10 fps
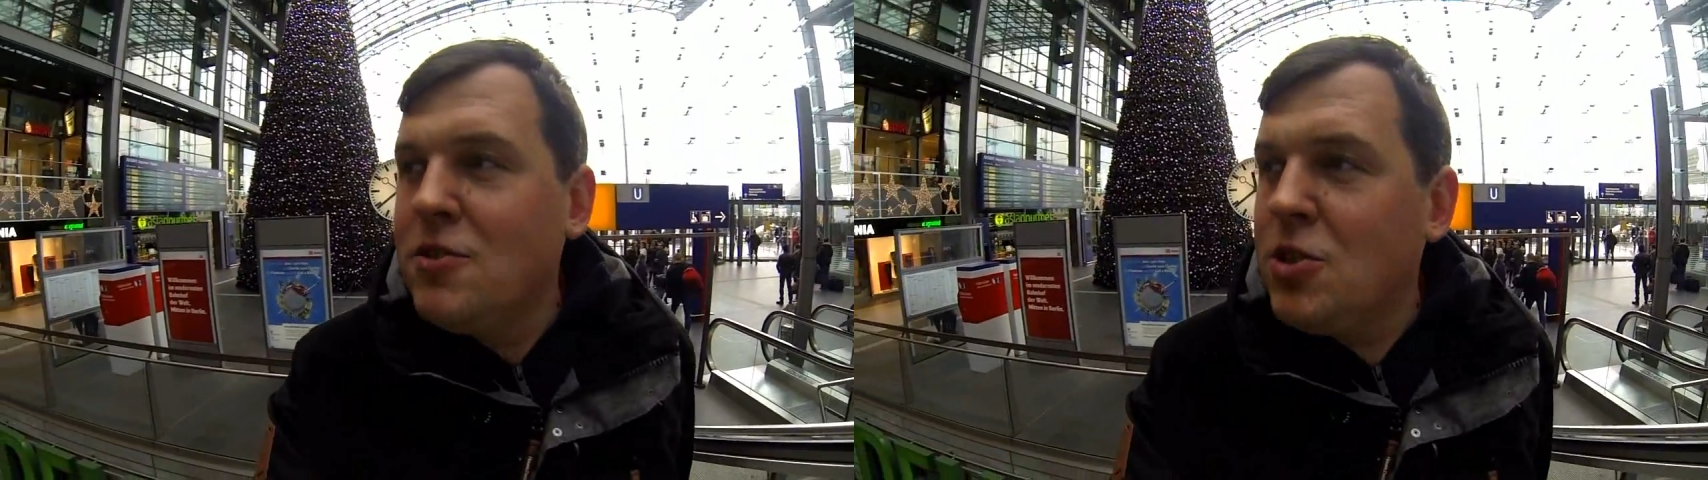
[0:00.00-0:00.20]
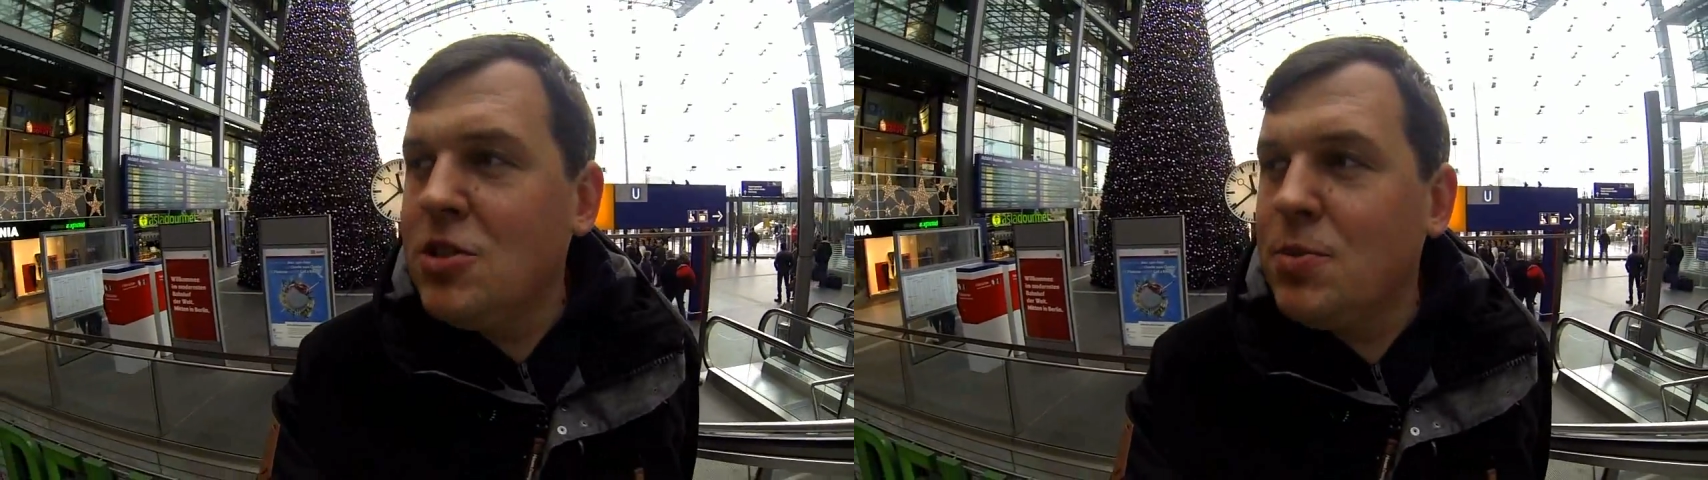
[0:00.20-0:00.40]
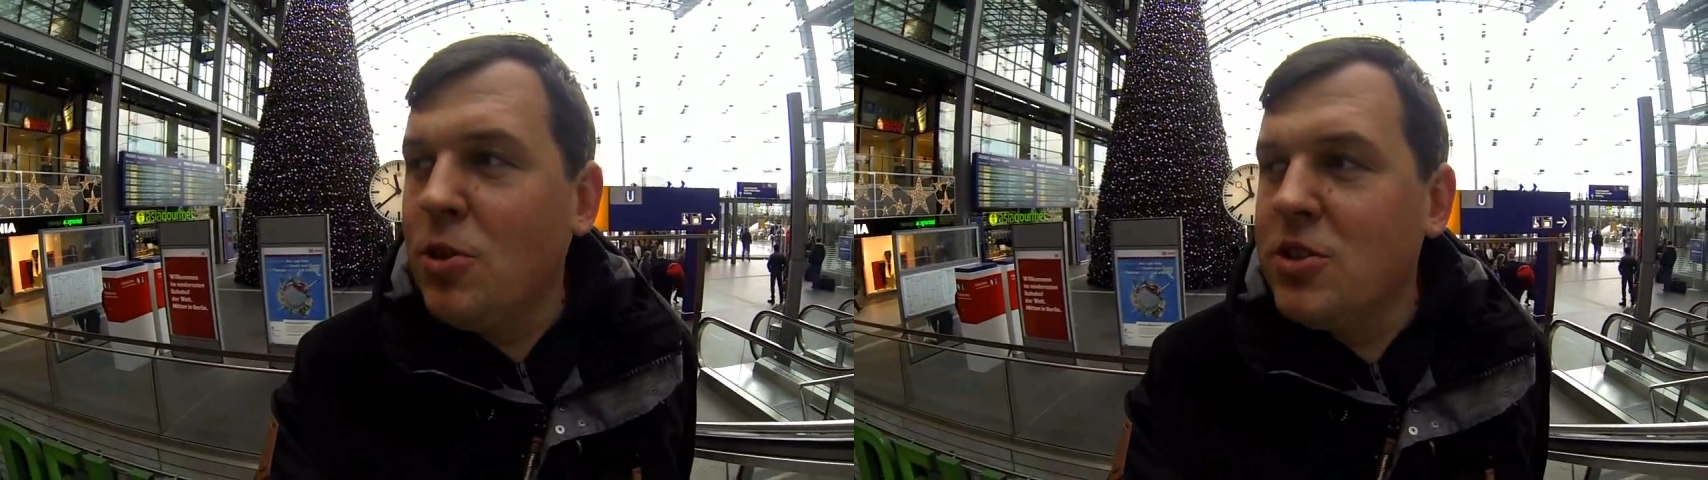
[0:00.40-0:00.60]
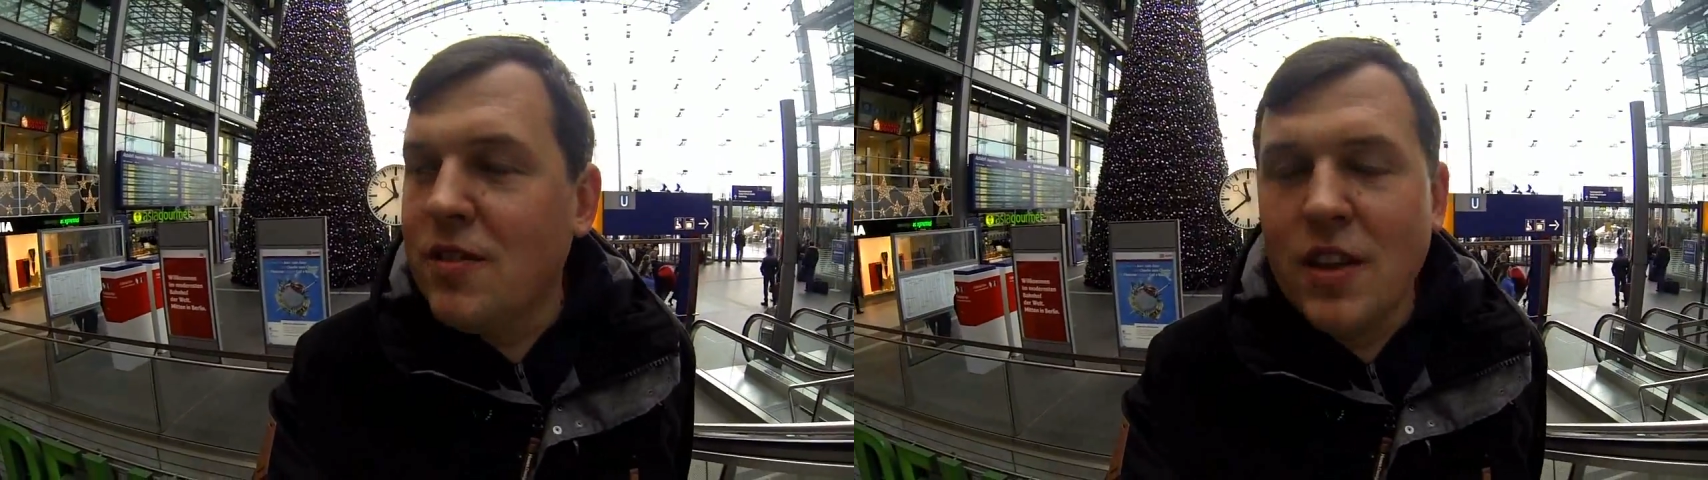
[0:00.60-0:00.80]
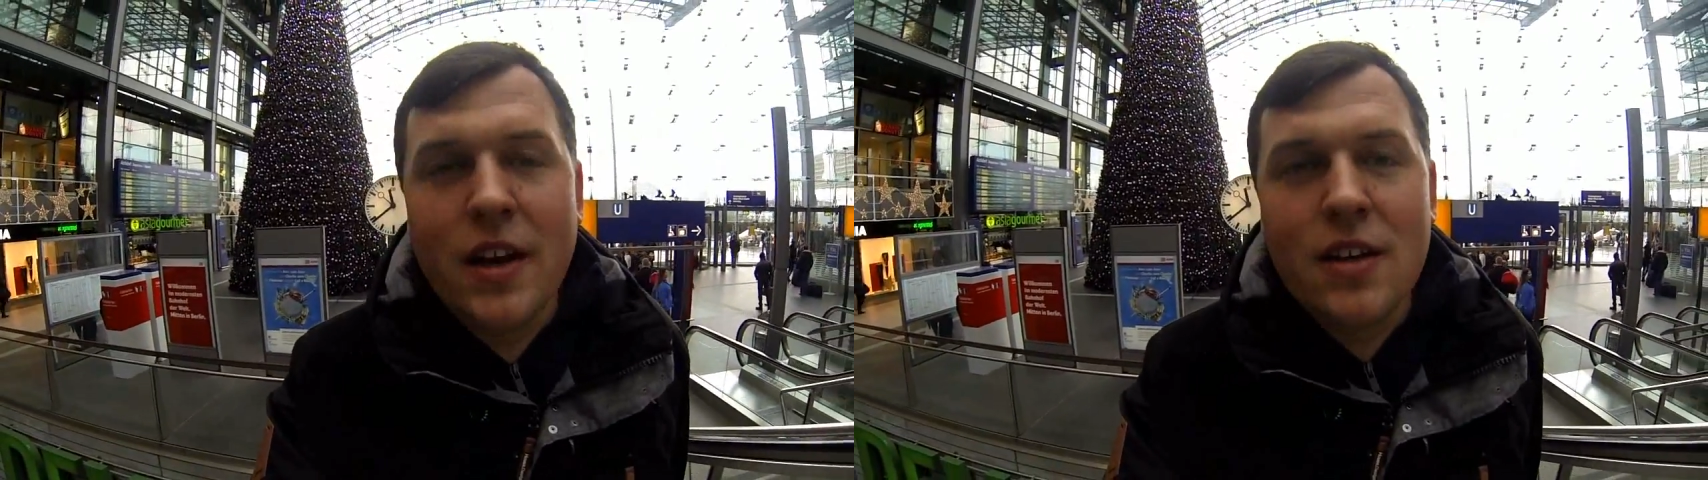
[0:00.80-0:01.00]
Все
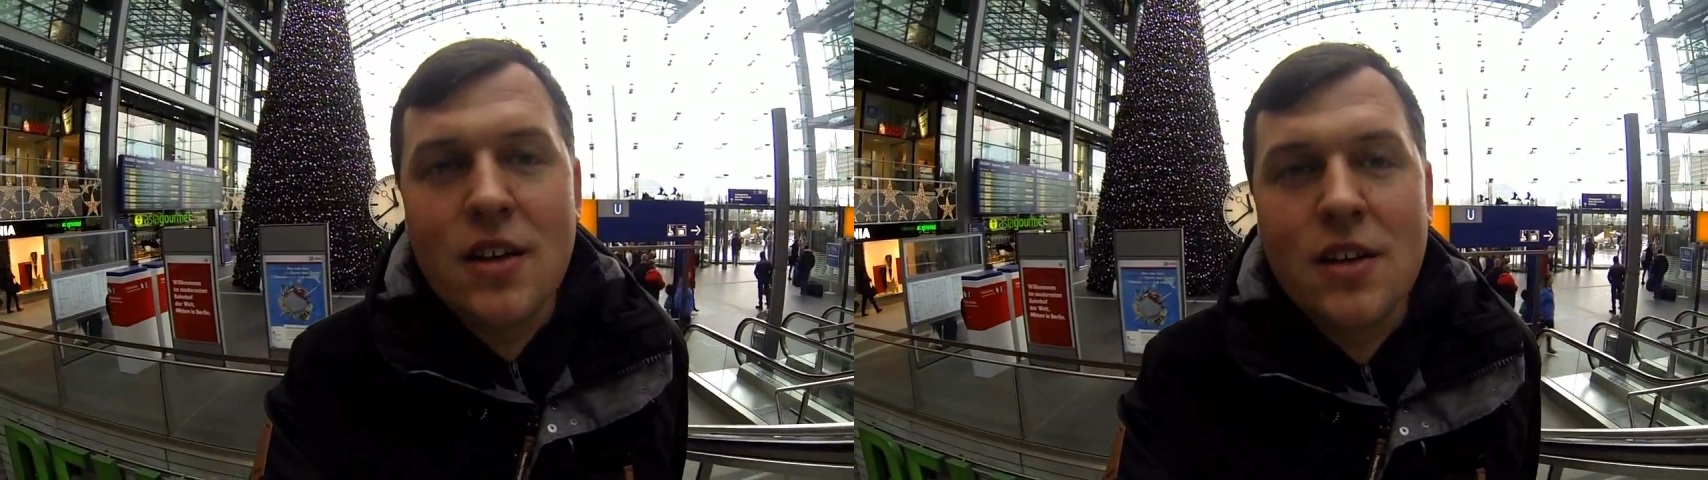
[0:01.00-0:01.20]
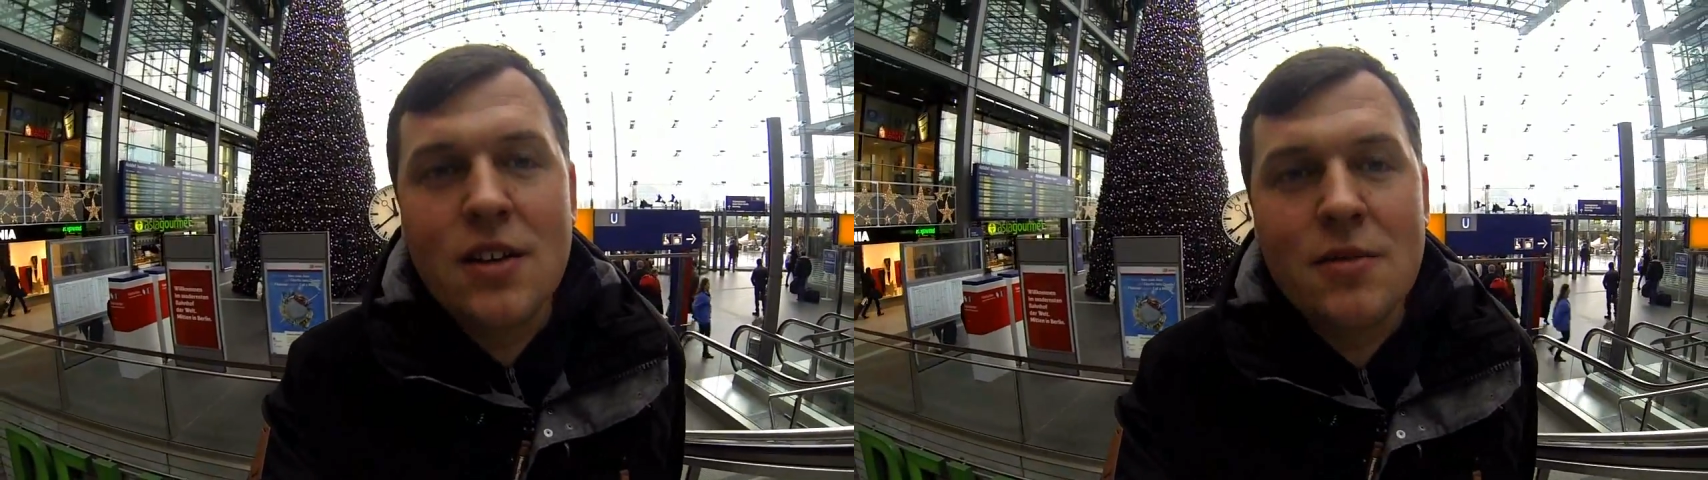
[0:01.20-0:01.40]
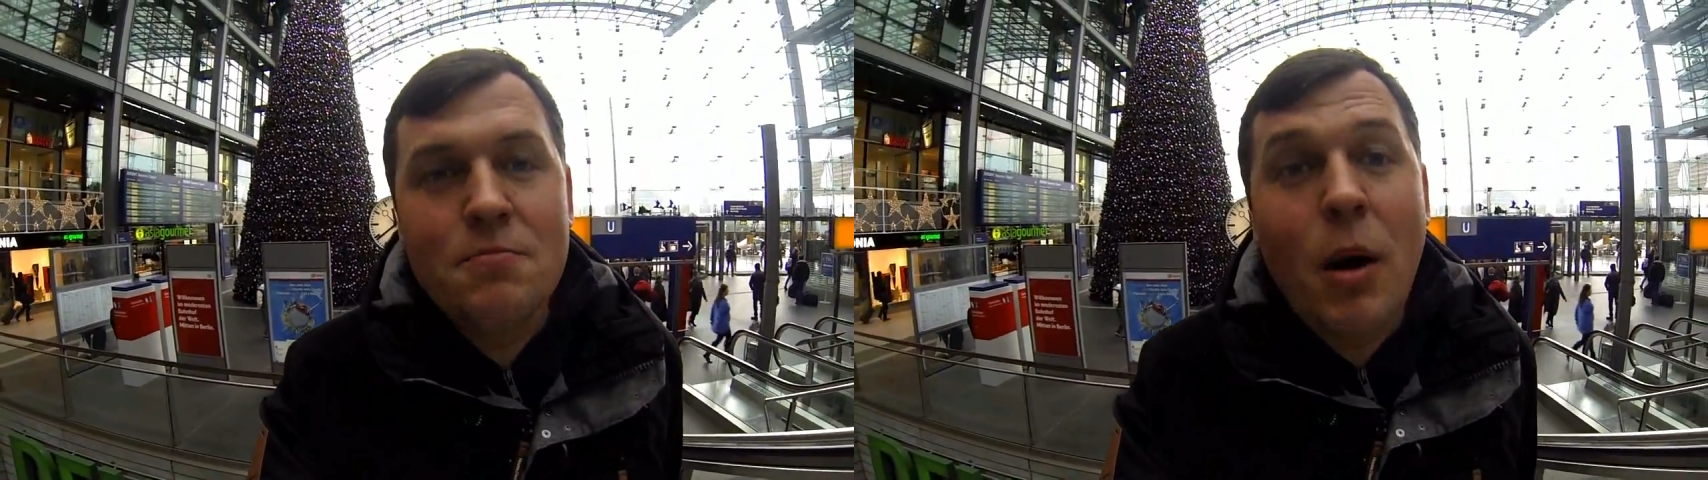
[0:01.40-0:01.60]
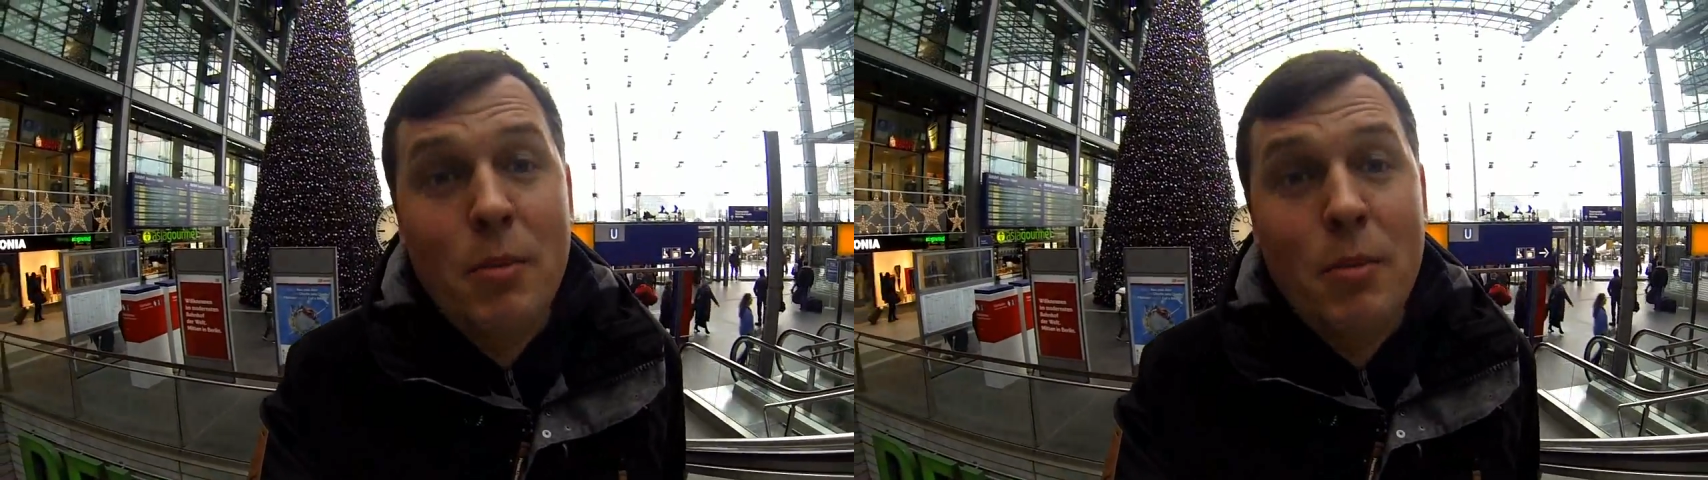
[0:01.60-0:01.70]
использовано по